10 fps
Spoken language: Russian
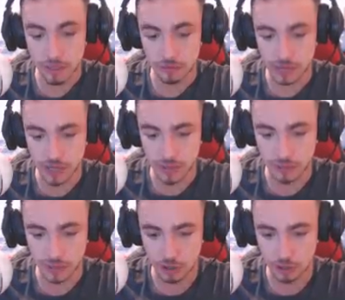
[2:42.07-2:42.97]
Нифига себе,
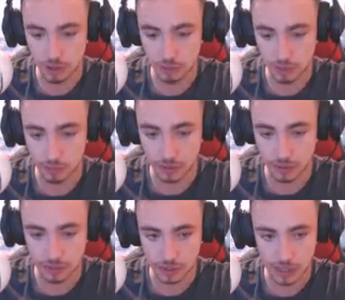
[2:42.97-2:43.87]
смотрите, что мне выпало.
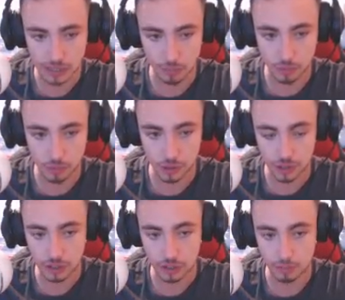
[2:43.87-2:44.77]
Какая-то пушечка.